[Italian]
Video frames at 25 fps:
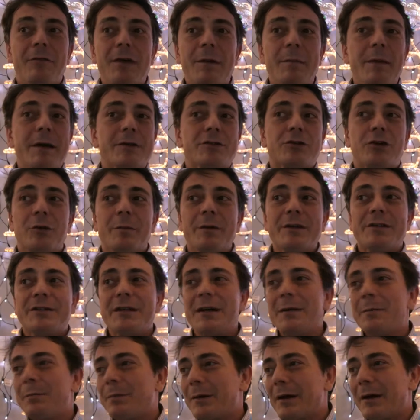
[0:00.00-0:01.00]
Vimex come
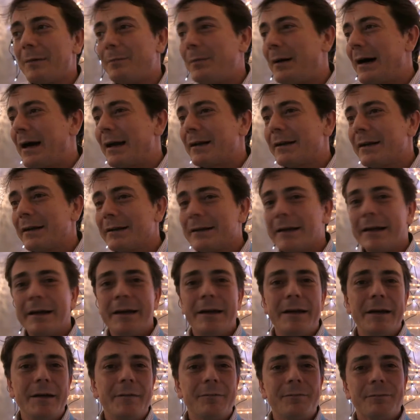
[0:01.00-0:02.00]
sempre, è partner
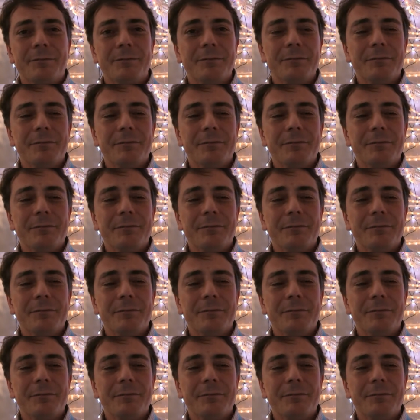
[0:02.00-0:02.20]
dei,